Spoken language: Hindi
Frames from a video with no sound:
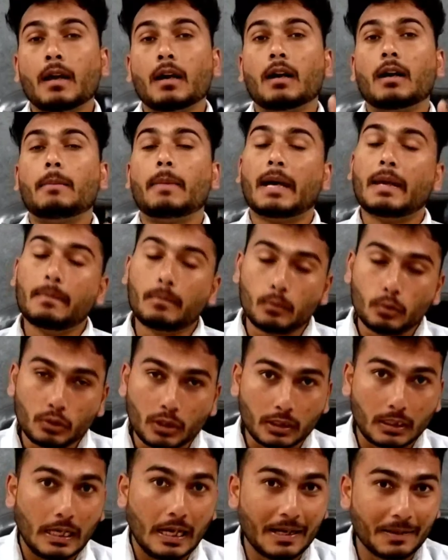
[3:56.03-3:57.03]
हाँ भाई मुंह
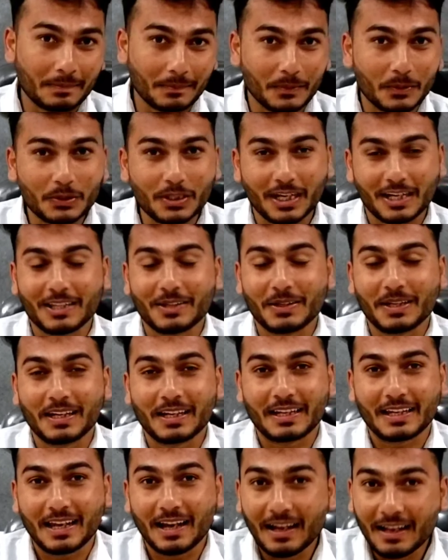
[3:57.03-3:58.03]
दर्द मुंह दर्द होने
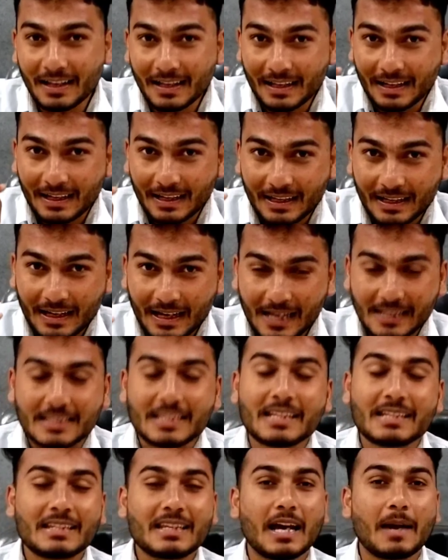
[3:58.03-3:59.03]
लग गया
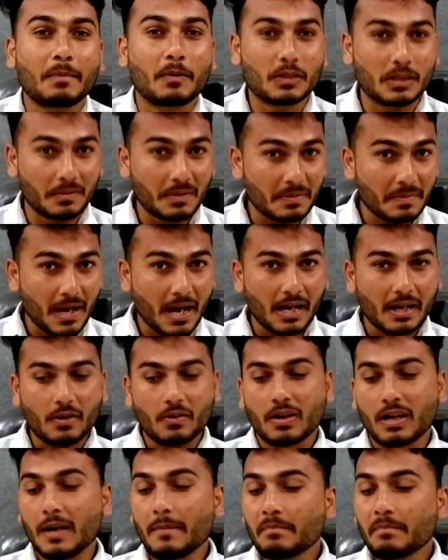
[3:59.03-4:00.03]
अच्छे से आपको समझ में आ गया
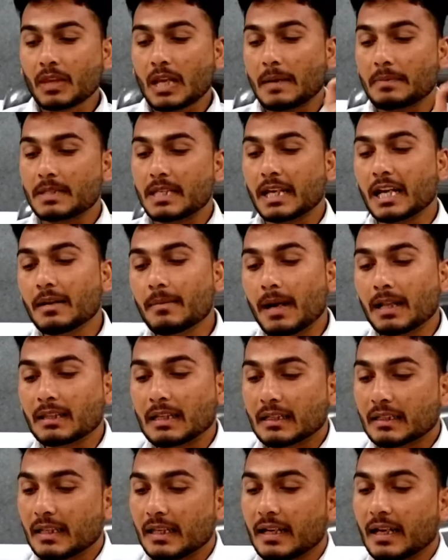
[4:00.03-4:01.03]
होगा अब सेकेंड बात
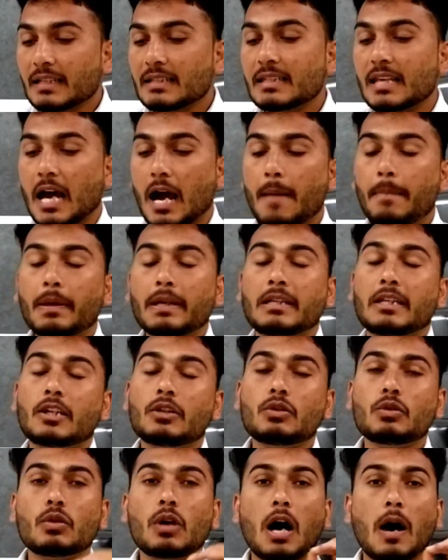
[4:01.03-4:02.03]
करते हैं गाइस यहाँ पर ये
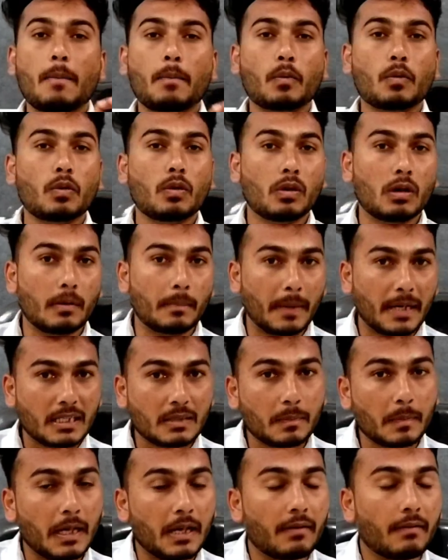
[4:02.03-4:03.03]
जो आपको बर्ड्स
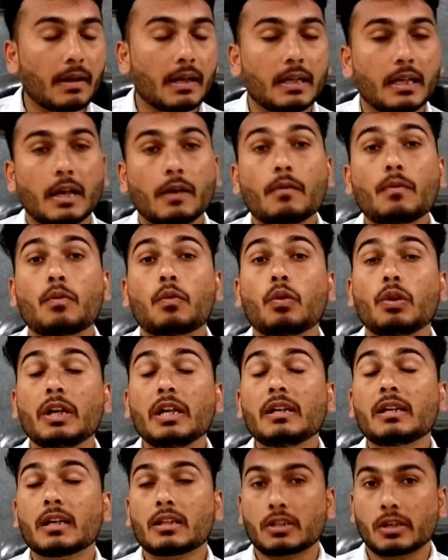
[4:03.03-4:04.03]
मिलने वाली है वो फुली
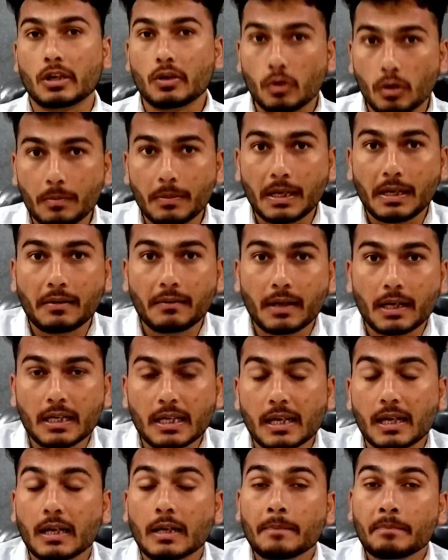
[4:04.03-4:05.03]
टच कंट्रोल मिलने वाली
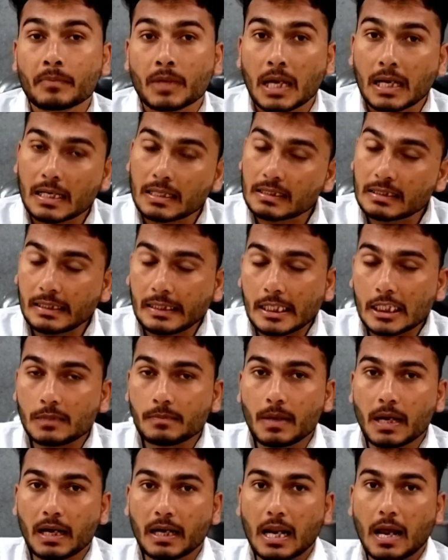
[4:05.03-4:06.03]
है अगर सीरीज
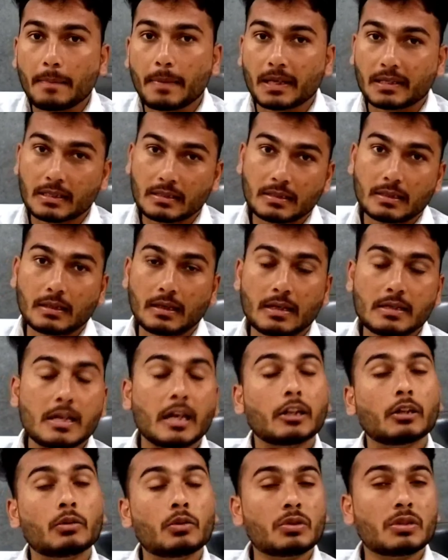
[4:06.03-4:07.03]
में अगर आप एक्सेस करना
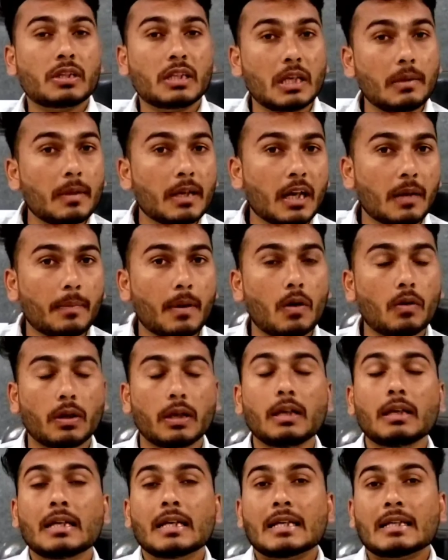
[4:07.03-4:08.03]
चाहते हैं तो सीरी भी कर पाओगे
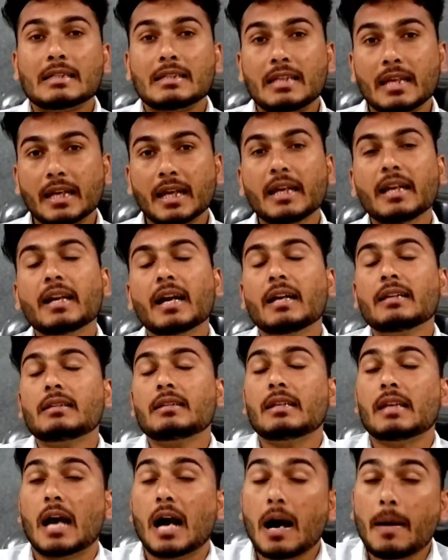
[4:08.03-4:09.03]
सेकेंड गाइस
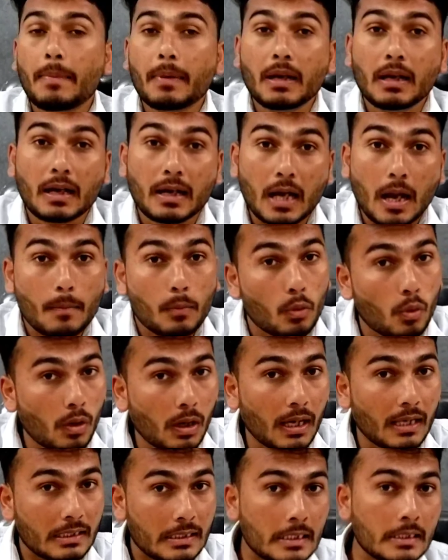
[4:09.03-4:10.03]
यहाँ पर अगर आप गूगल
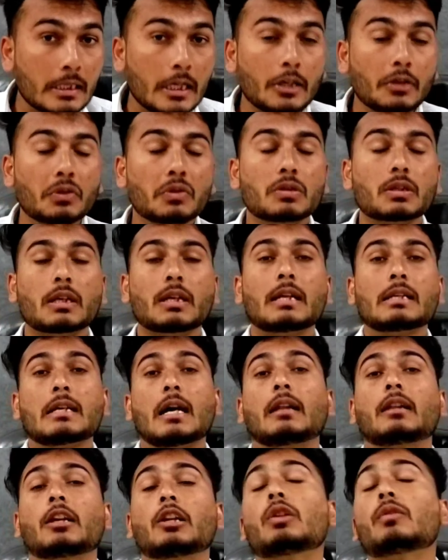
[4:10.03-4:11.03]
असिस्टेंट यूज करना
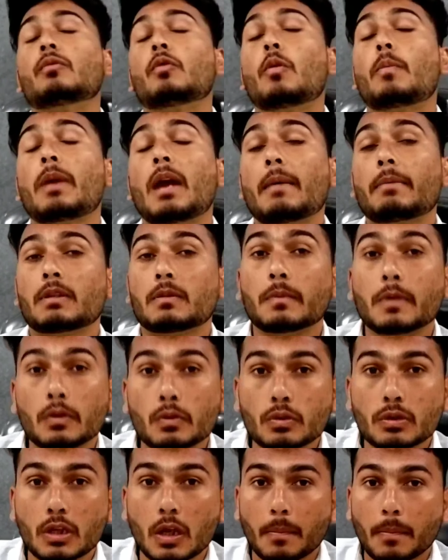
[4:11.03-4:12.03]
चाहते हैं तो वो भी आप इसमें
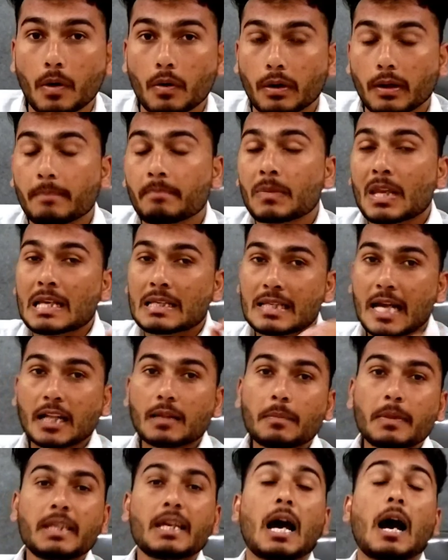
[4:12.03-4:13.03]
यूज कर पाओगे साथ
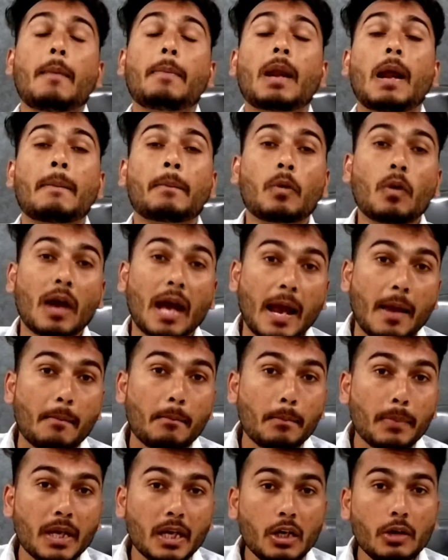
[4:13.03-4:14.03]
में यहाँ पर आपको
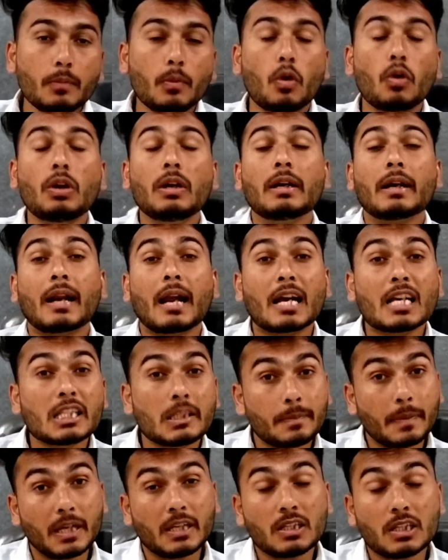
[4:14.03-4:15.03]
एम्बियंट मोड
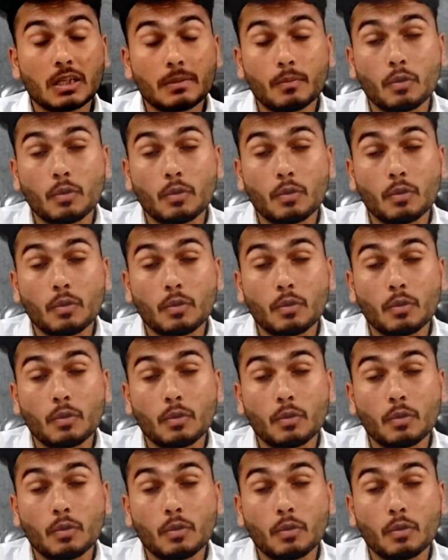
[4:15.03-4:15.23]
ट्रांसपेरेंसी